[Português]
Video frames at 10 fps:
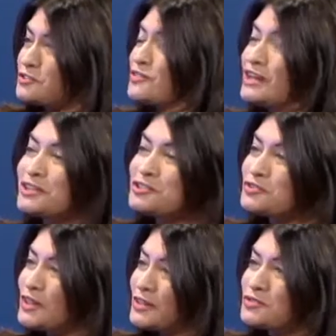diferente
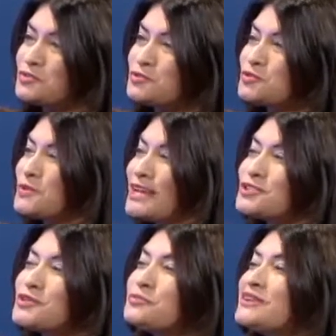do resto do mundo. O
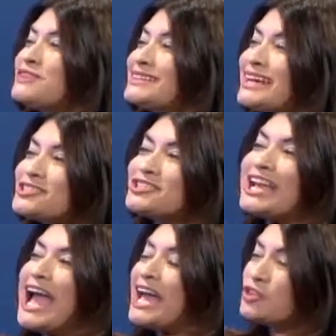Brasil tem uma
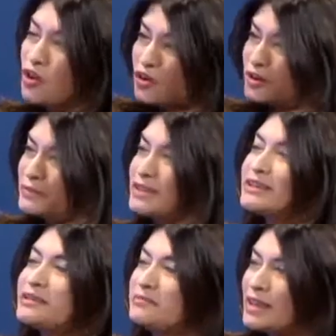vantagem enorme,
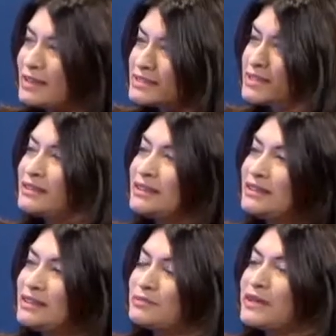imensa
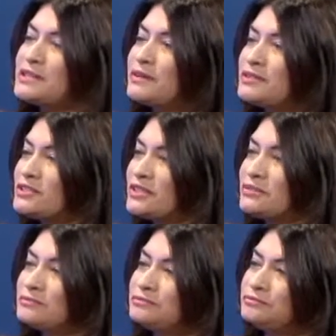para expandir. Eu vou pegar